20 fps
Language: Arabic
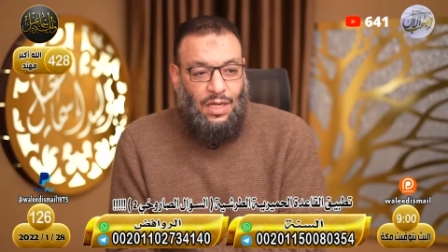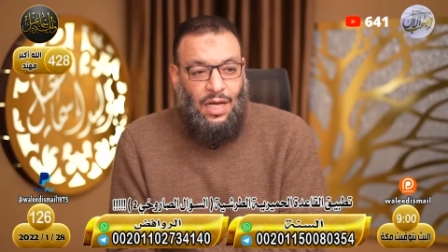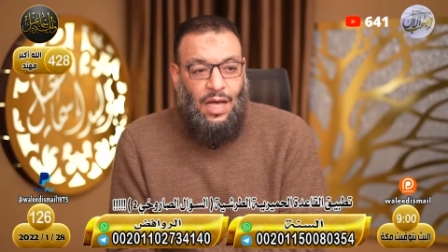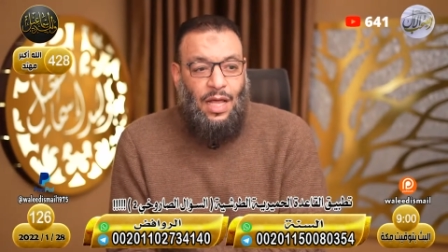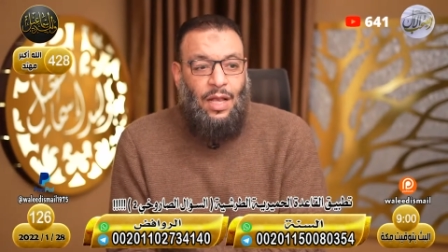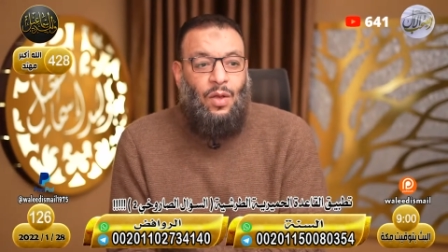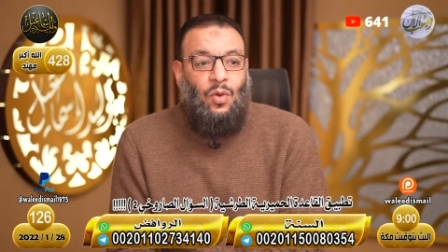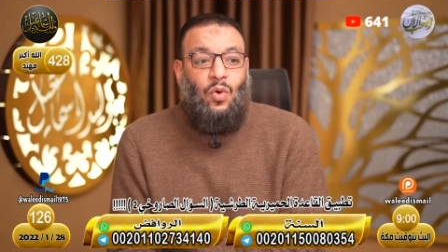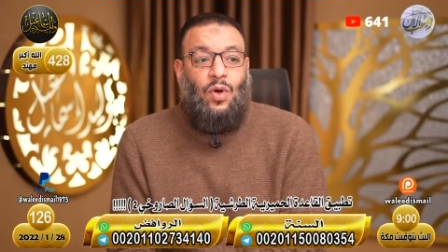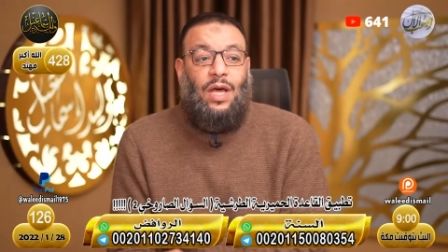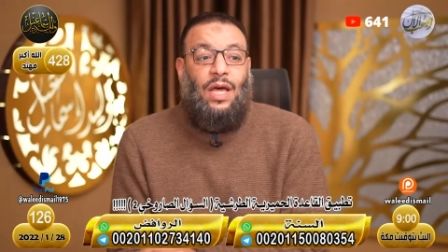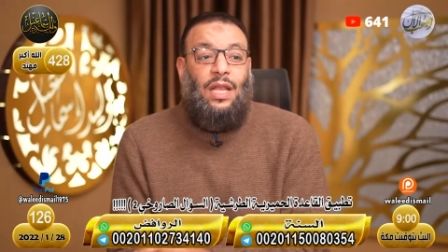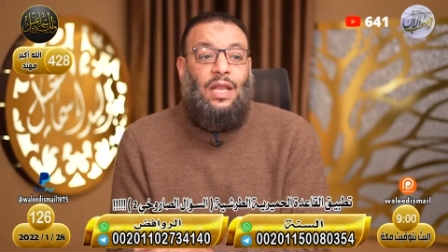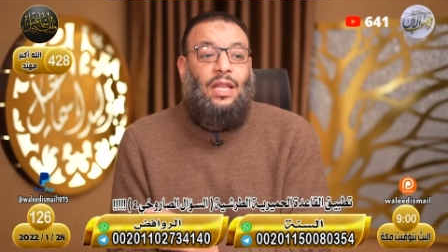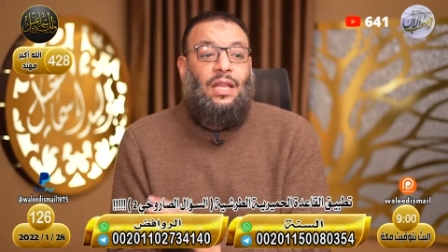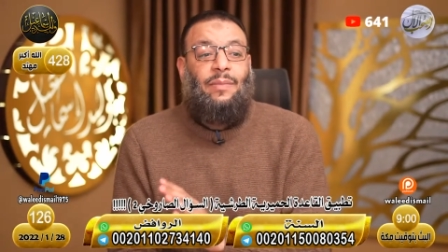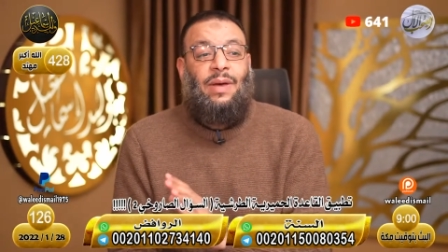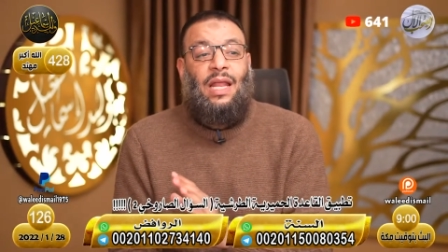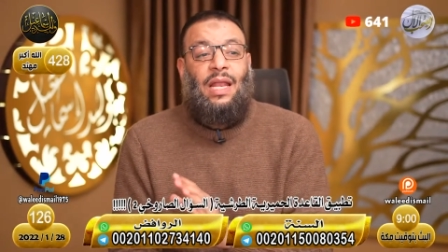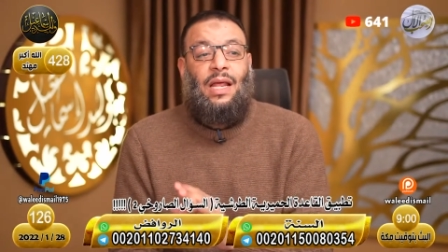قال له
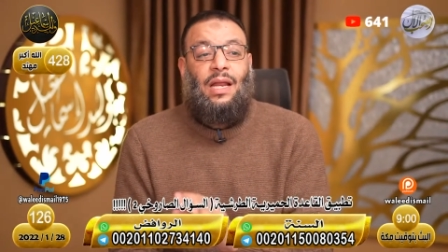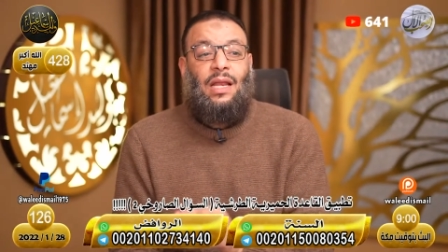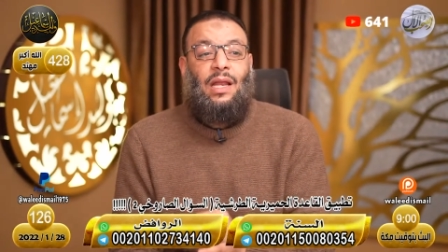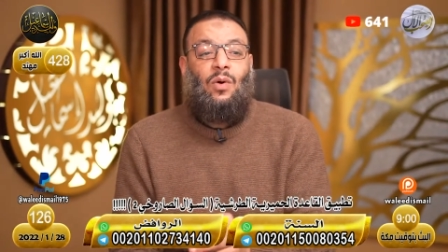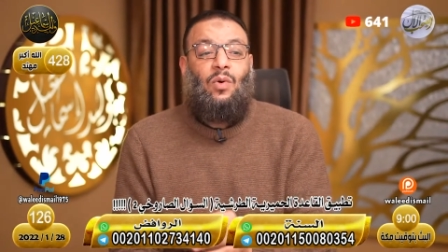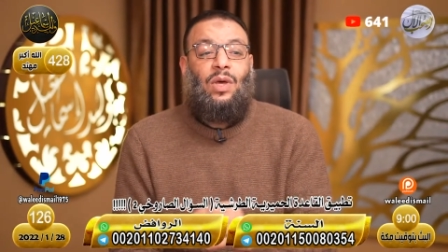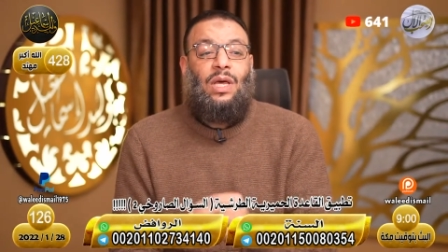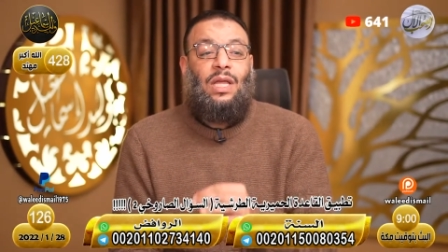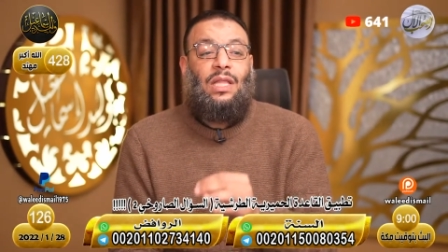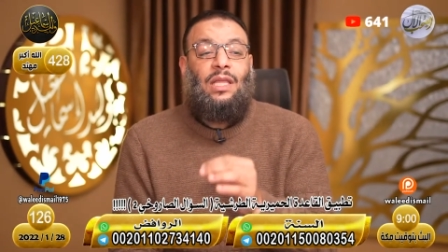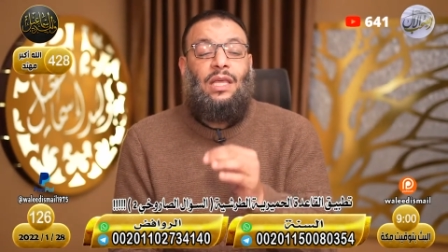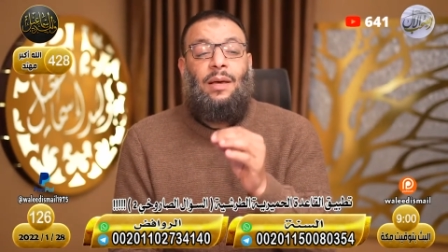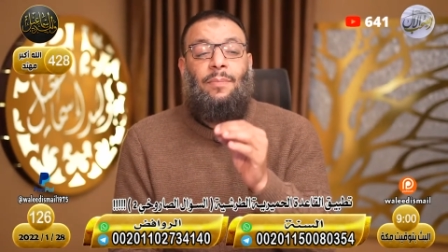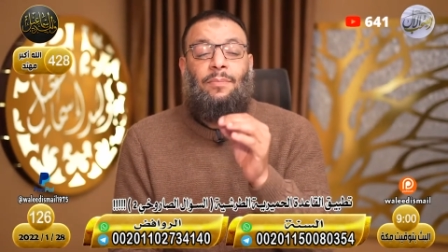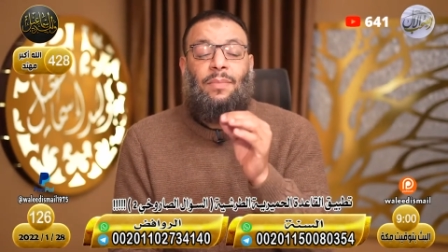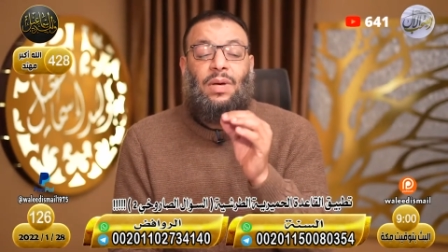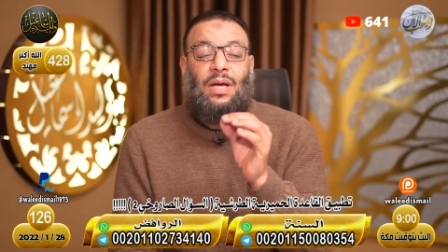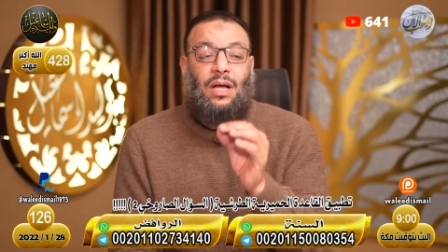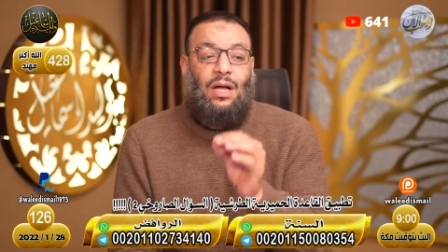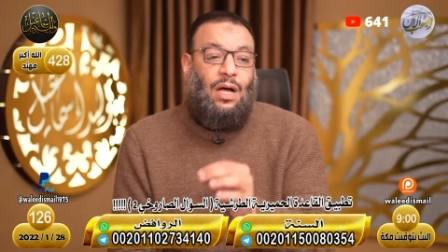خلي بالك لو جيت
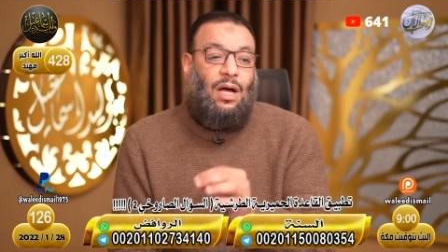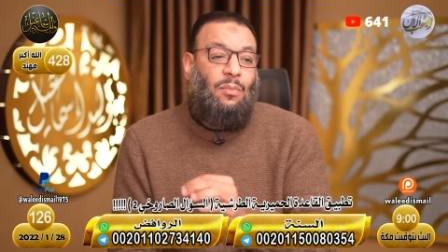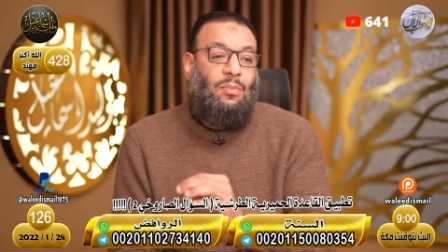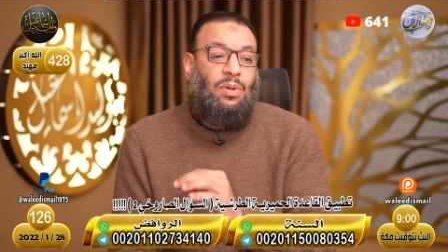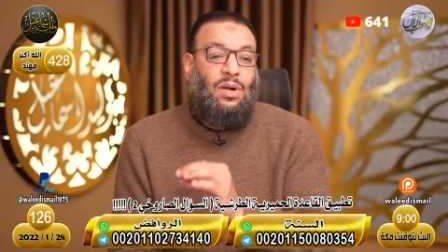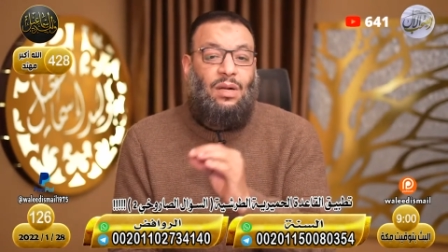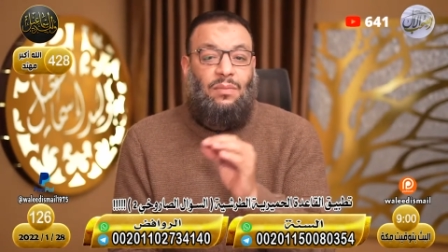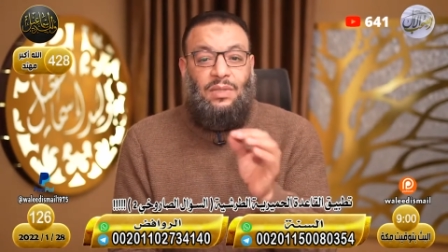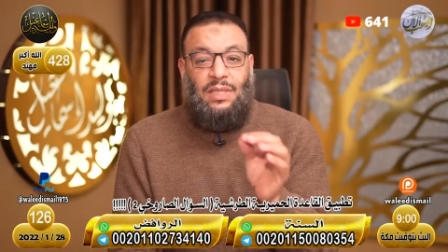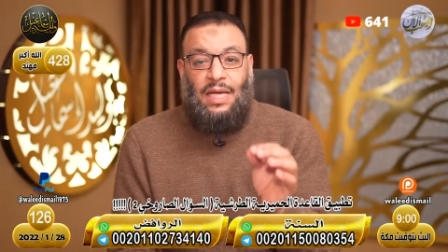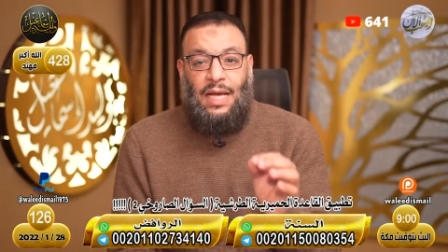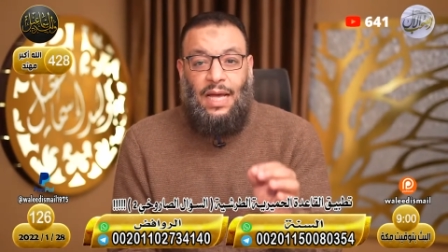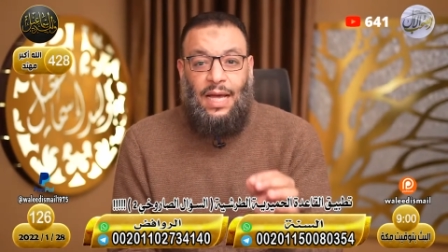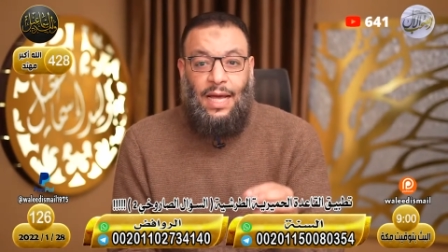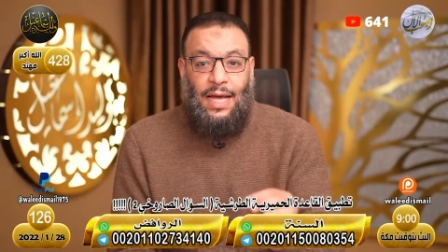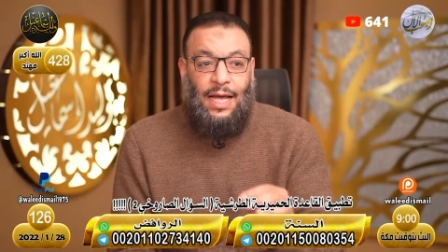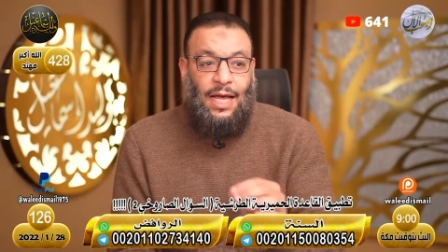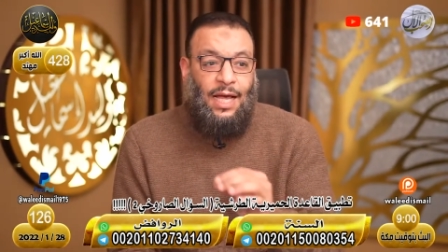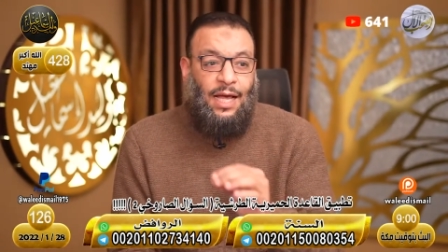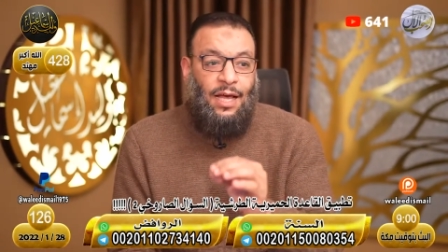جنب القبر
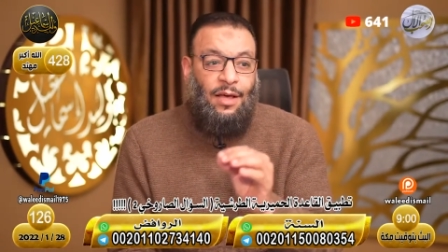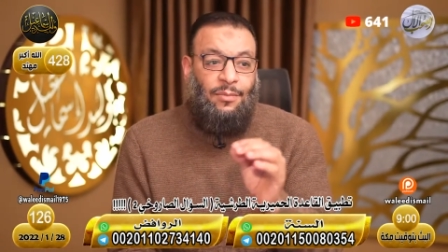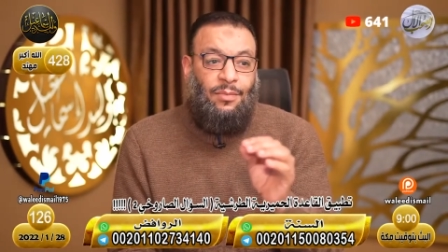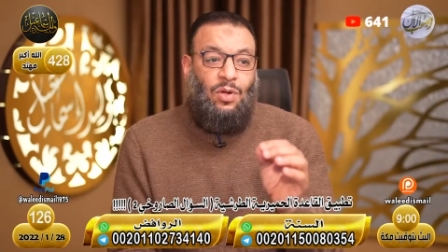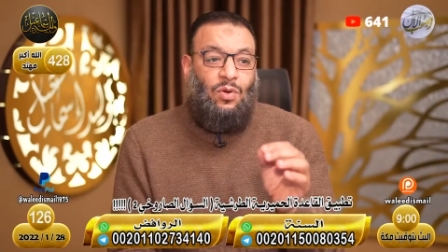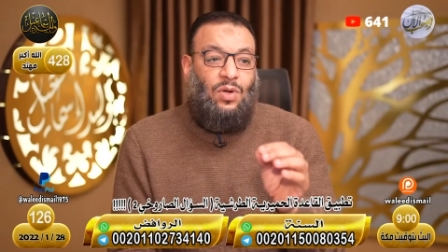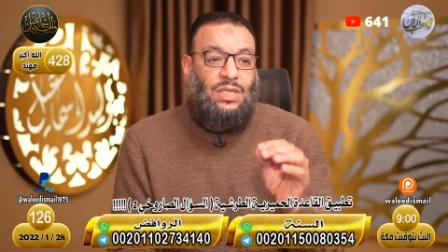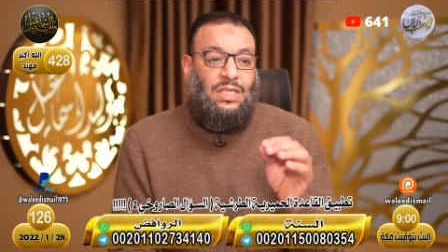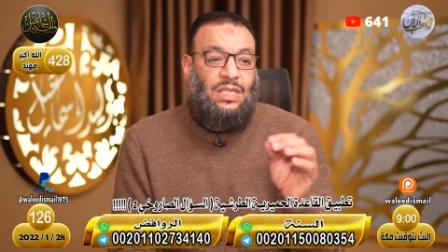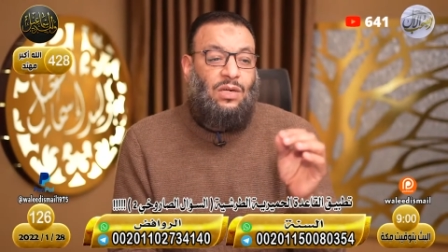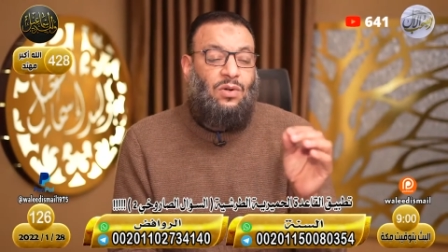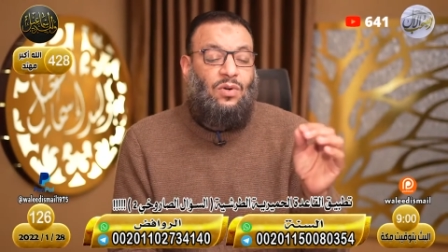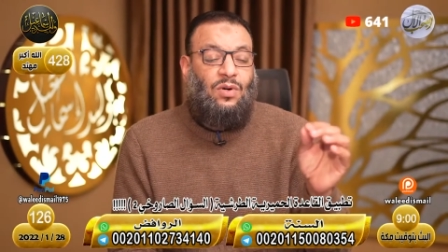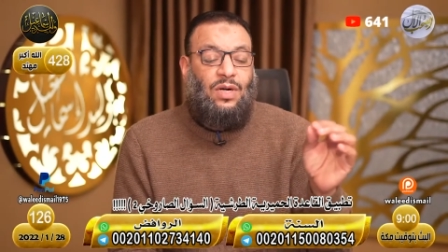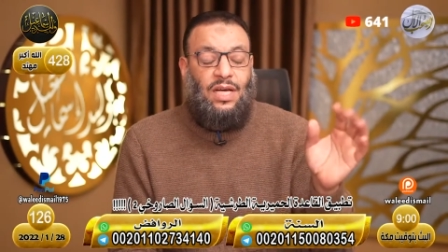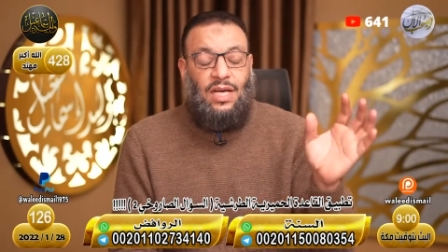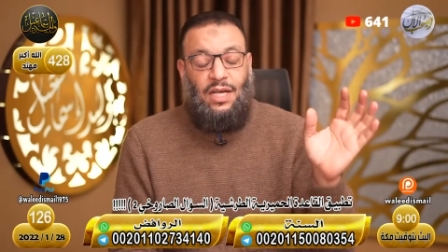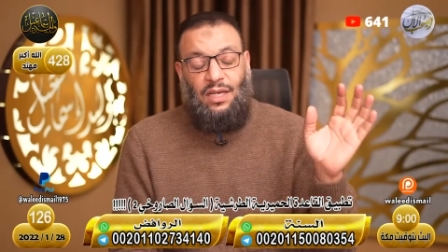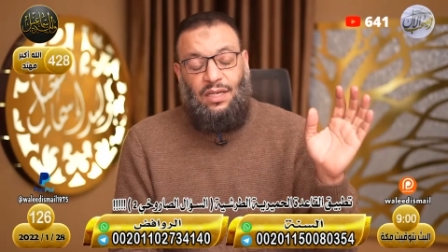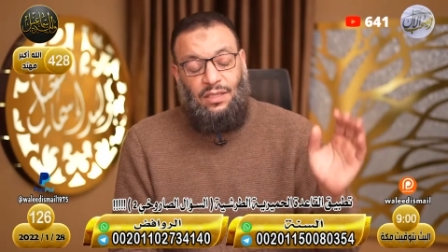بتاعها اعمل واسوي
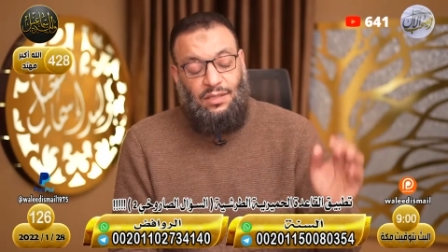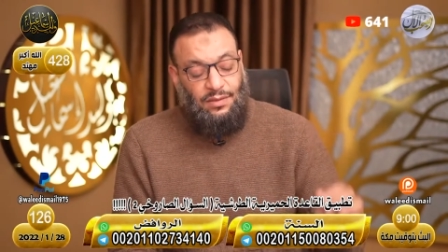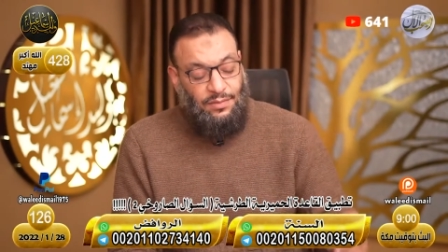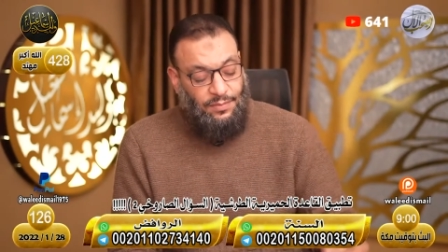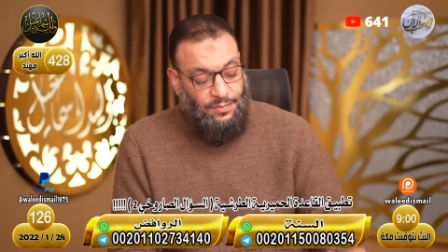واخلي